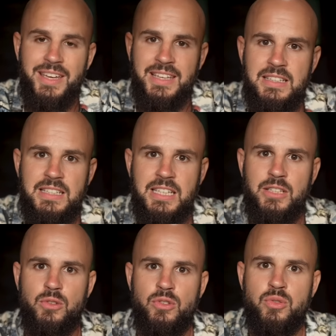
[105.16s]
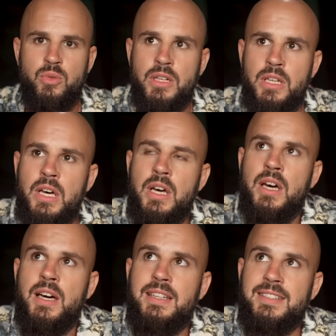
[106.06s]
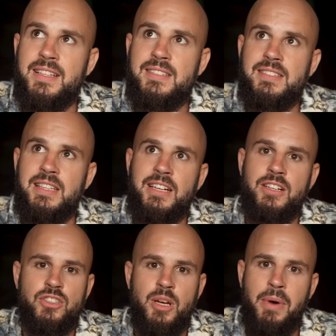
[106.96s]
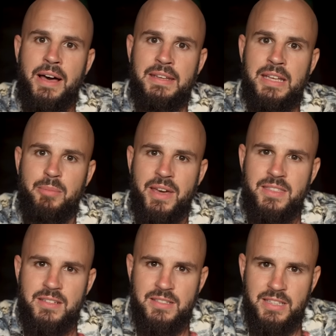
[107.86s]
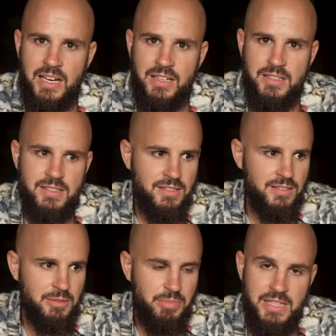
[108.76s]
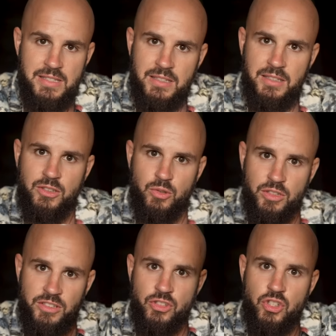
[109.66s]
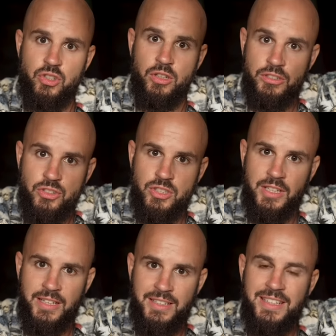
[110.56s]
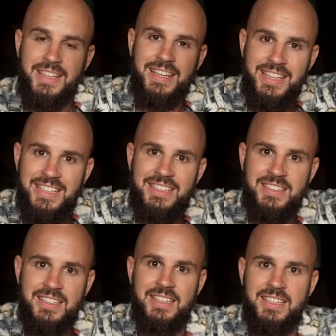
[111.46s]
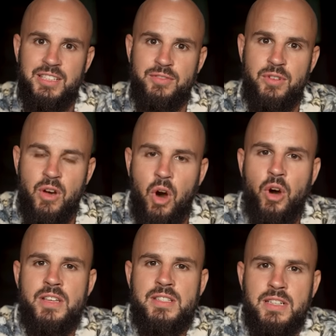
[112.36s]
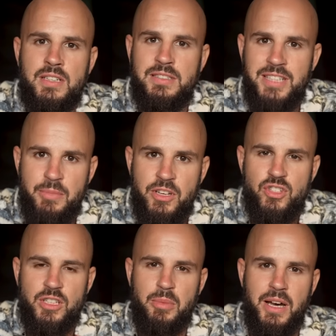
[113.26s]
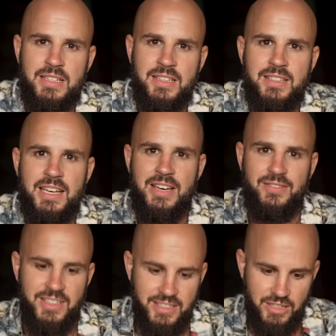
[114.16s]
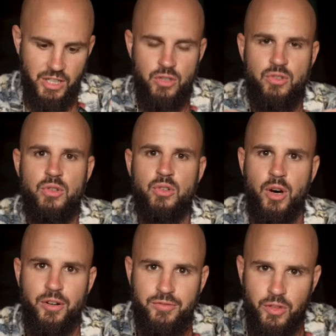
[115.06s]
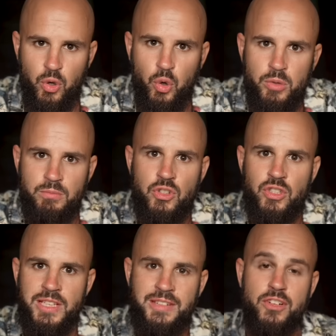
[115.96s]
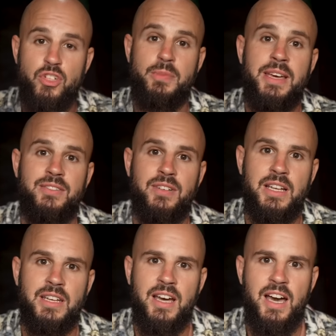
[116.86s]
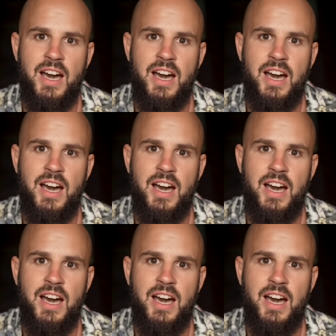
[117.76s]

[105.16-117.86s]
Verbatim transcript: indigenen Kulturen, dass der Schamane am Ende des Jahres die Pilze durch den Schornstein in die Häuser der Menschen gebracht hat, weil die Türen oft von hohem Schnee versperrt waren.